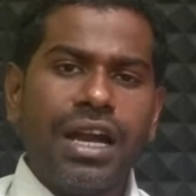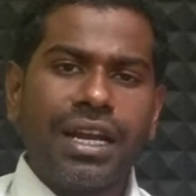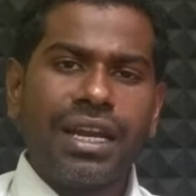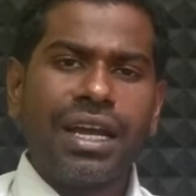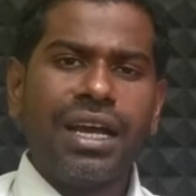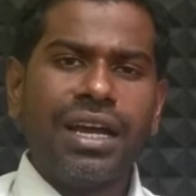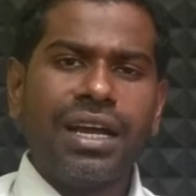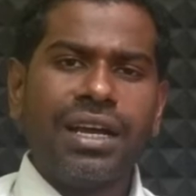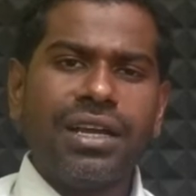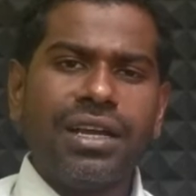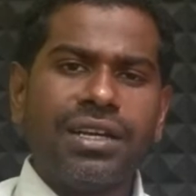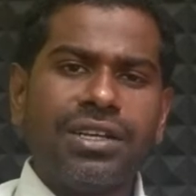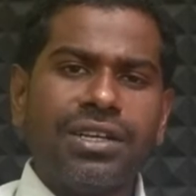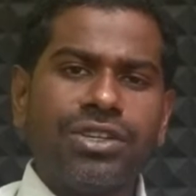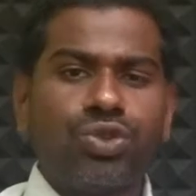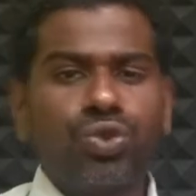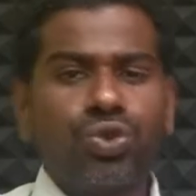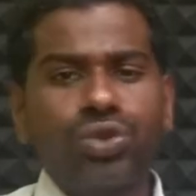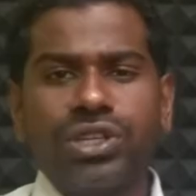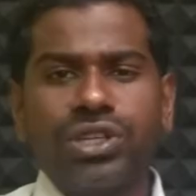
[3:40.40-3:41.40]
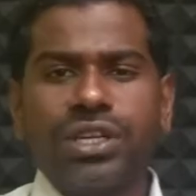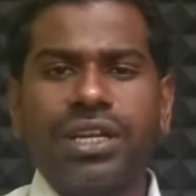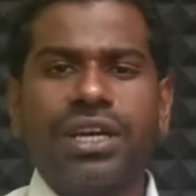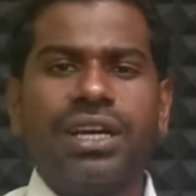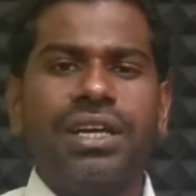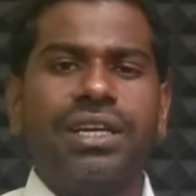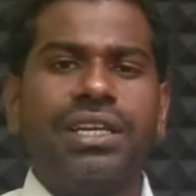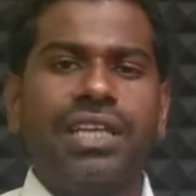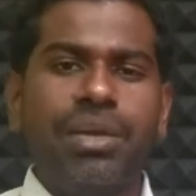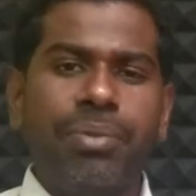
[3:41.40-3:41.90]
నా సూచన
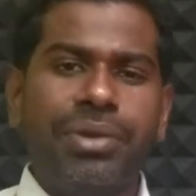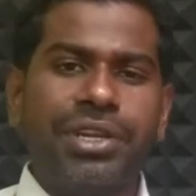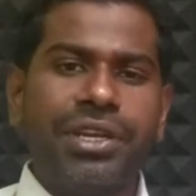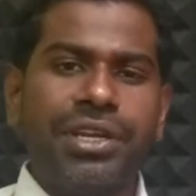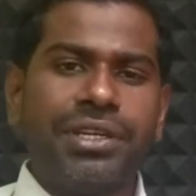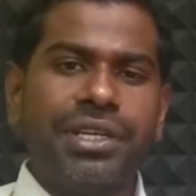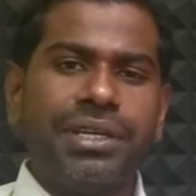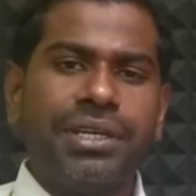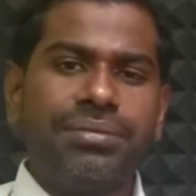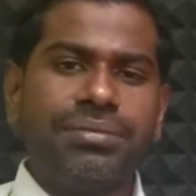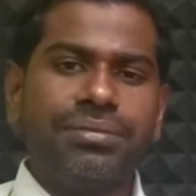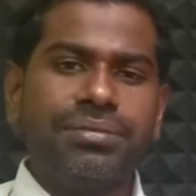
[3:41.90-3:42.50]
ఏమిటంటే